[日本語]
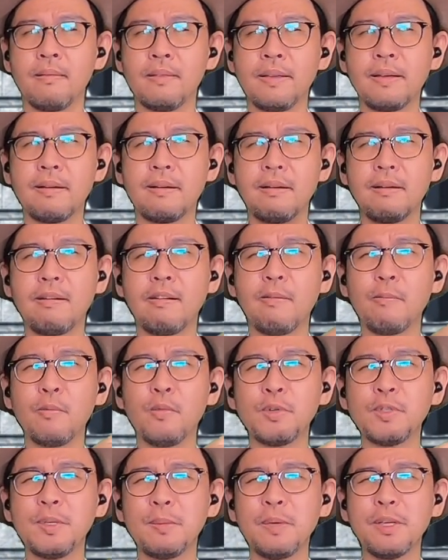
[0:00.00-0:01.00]
いやー、
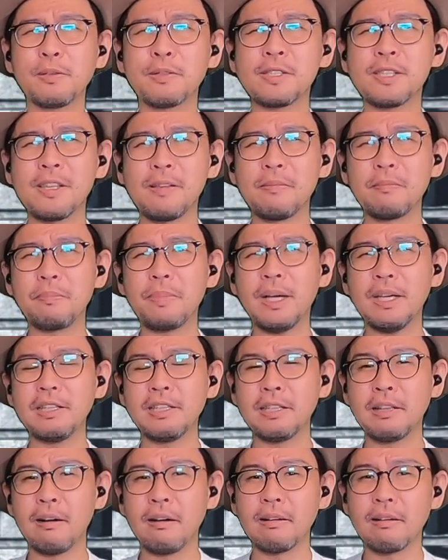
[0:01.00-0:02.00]
もう姫野先輩
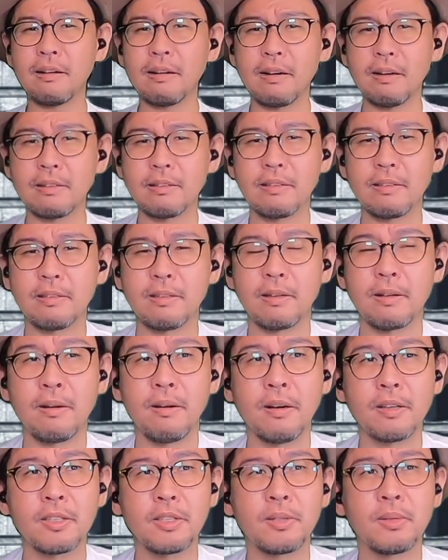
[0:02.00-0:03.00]
になんかあった
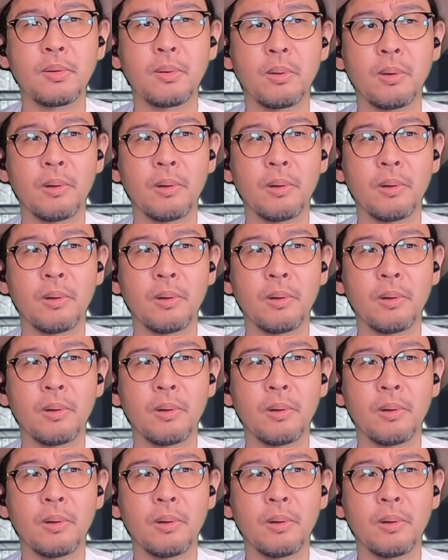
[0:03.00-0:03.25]
ら、あきく